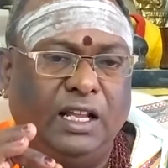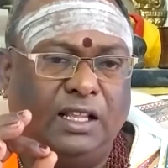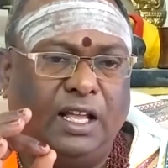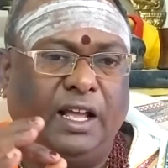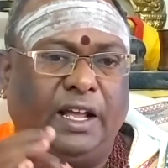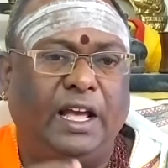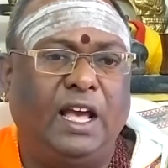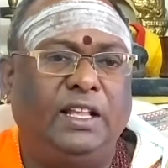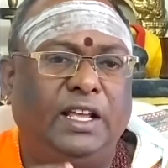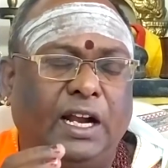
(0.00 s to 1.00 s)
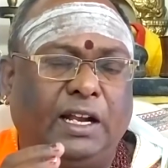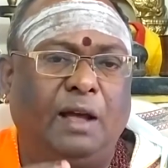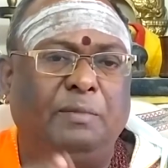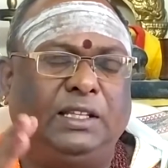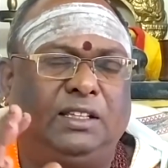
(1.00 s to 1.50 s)
இந்த கேது
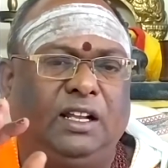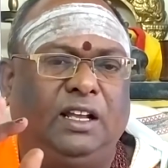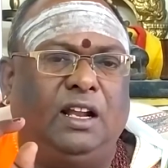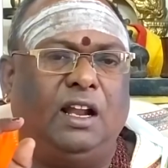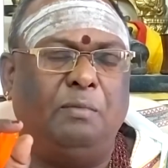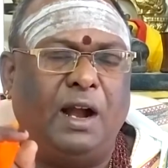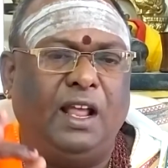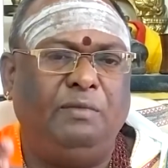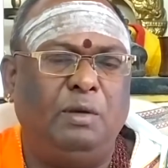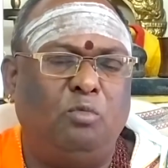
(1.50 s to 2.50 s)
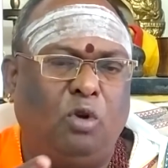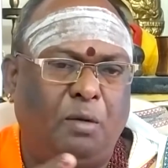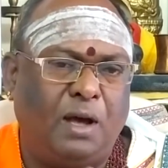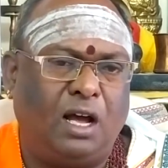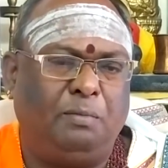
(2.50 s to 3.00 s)
எட்டாம் இடத்தில் இருக்கிறார் மனைவி
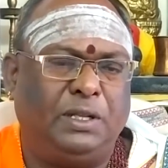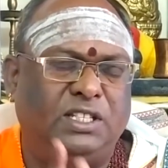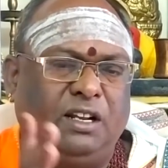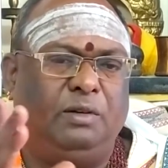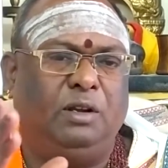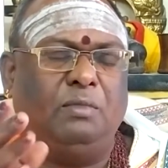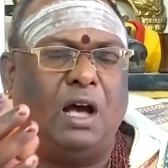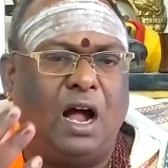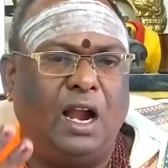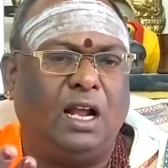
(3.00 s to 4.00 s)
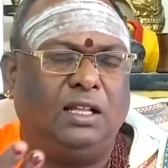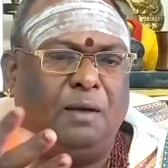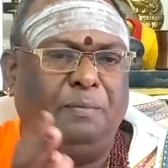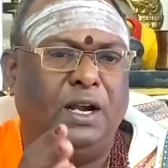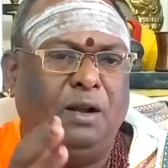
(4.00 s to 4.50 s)
மூலமாக பிரச்சனை வரும் ஆனார்
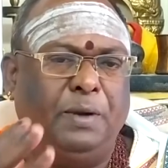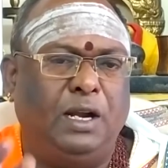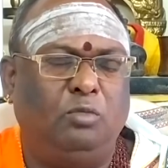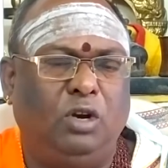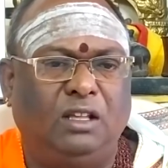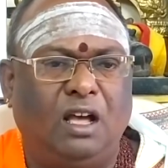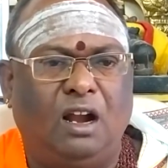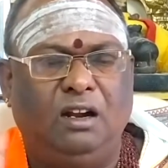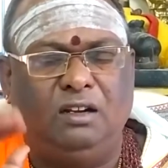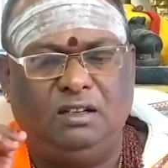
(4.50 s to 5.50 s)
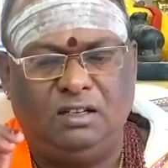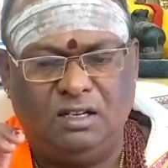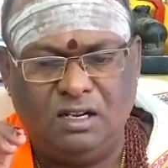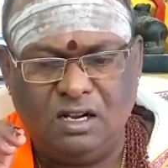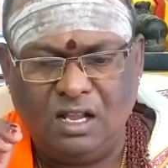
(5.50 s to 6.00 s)
தான் பெண் பெண் மூலம் தான் ஆண்
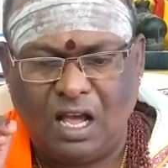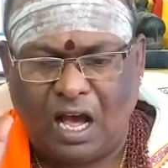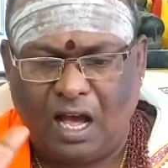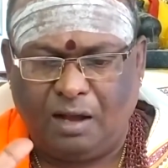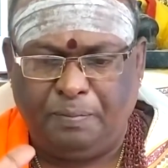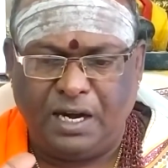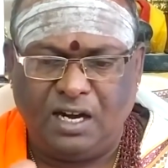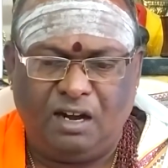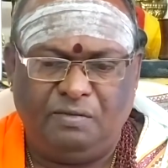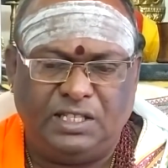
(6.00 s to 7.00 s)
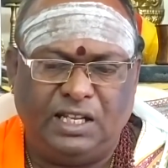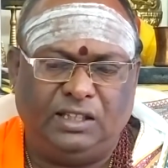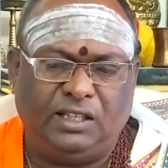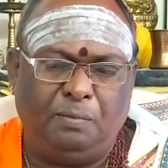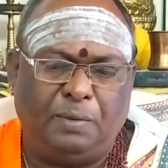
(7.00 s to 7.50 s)
ஆக பெண்கள்
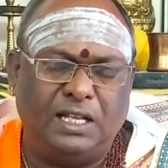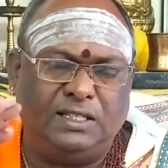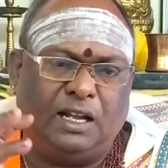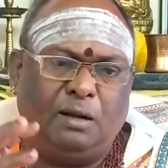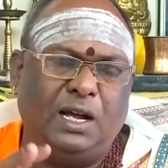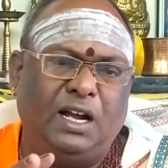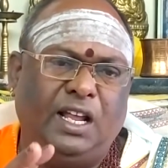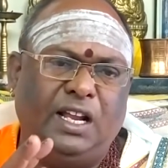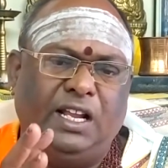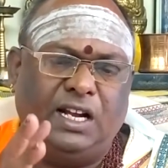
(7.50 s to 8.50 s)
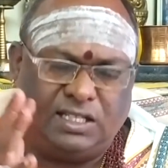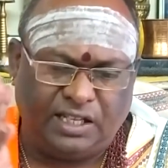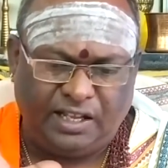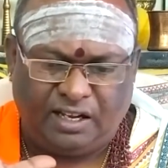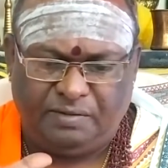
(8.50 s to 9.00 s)
விஷயத்தில் பல சிரமங்களை நீங்கள்
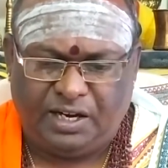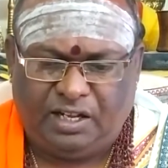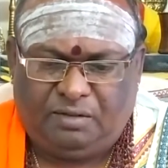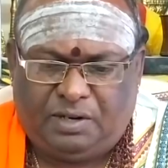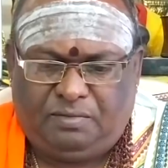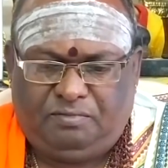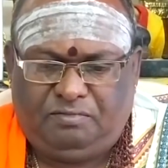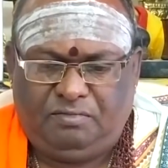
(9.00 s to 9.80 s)
சந்திக்க வேண்டியது வரும்